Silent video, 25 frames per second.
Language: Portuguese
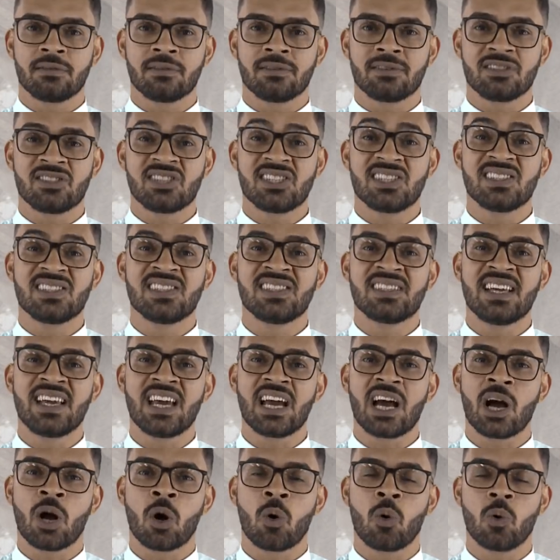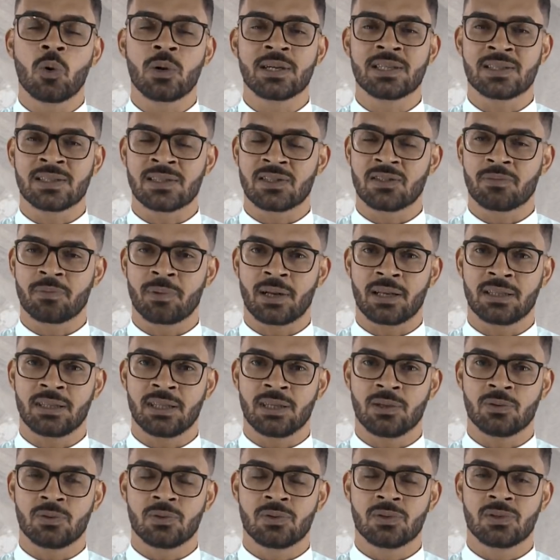dizer coisas para
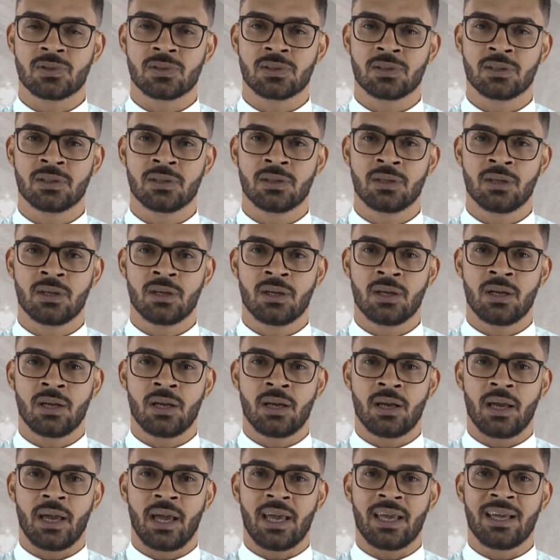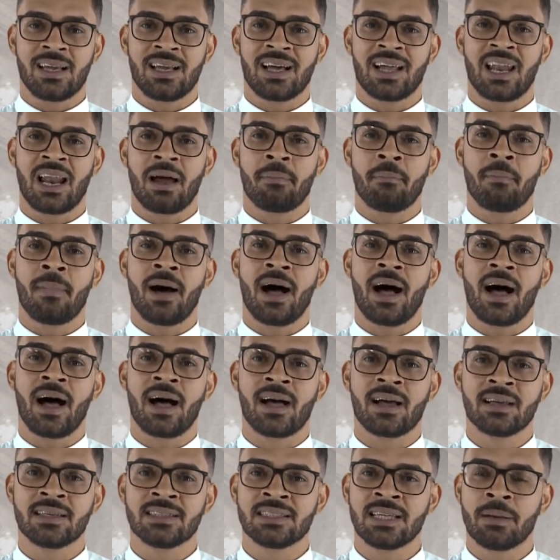Deus, em clamar,
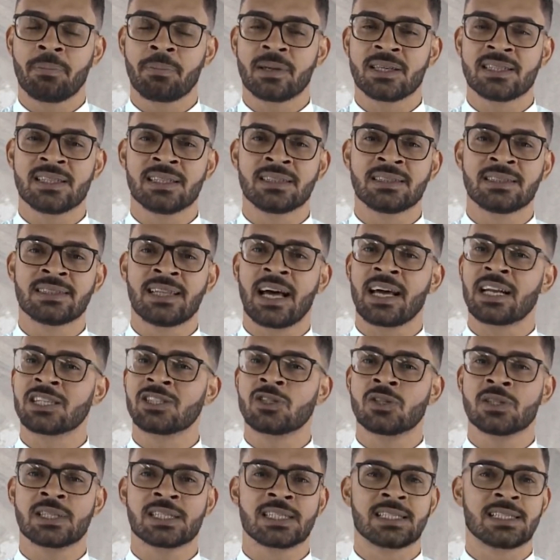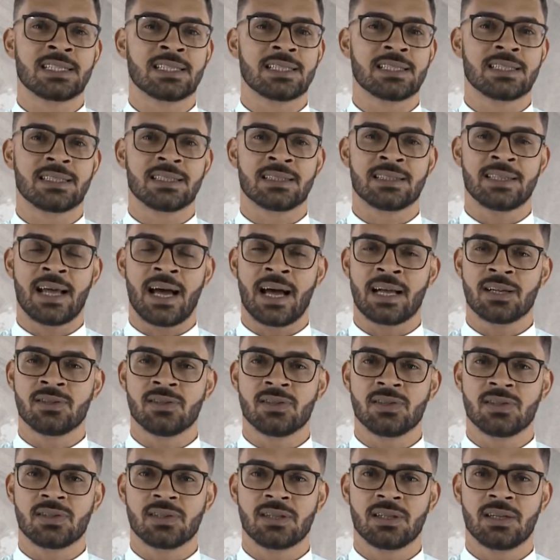em apresentar as nossas
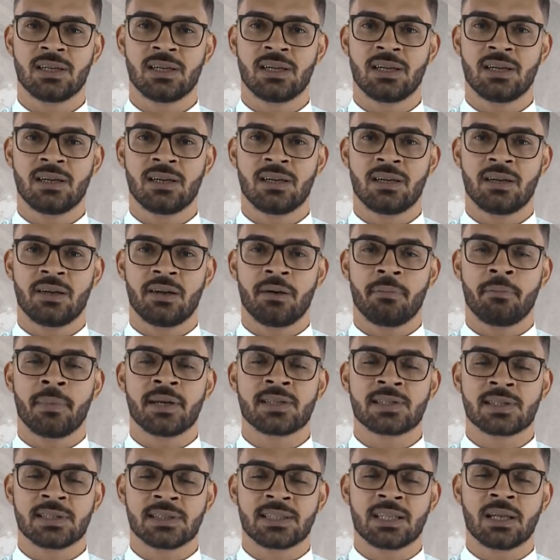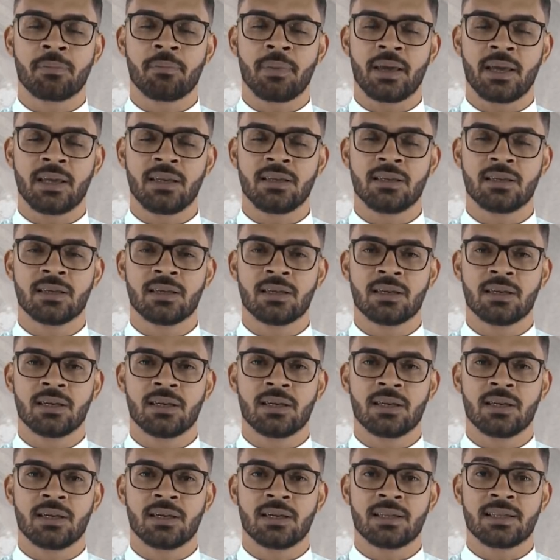necessidades, mas que também
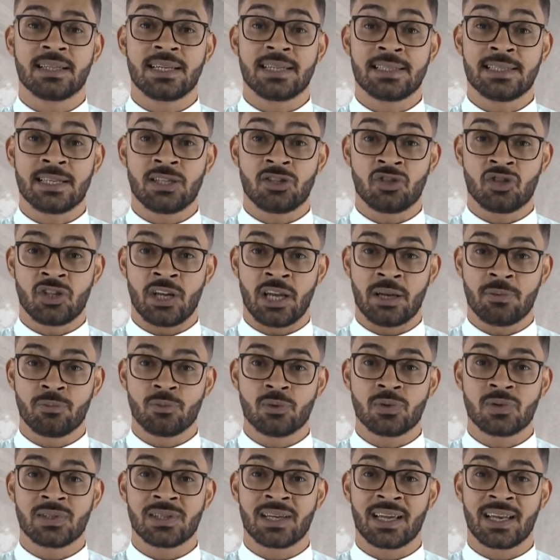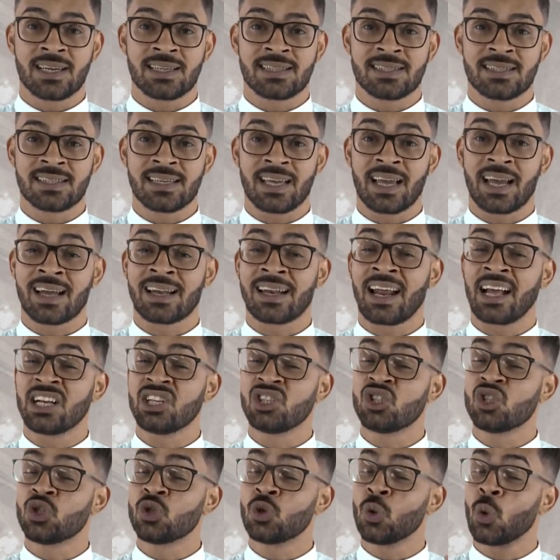desejemos crescer na
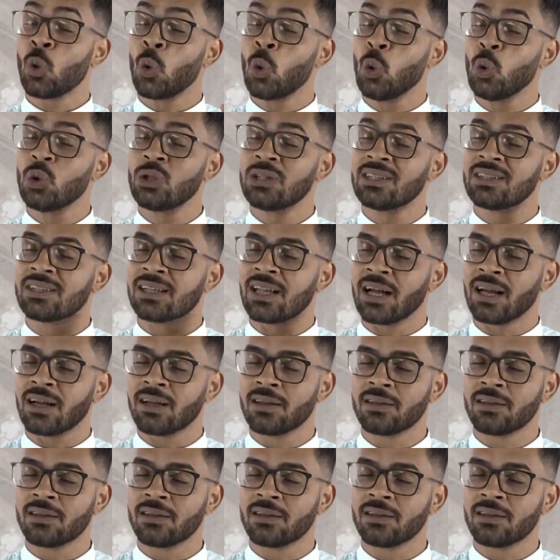escuta,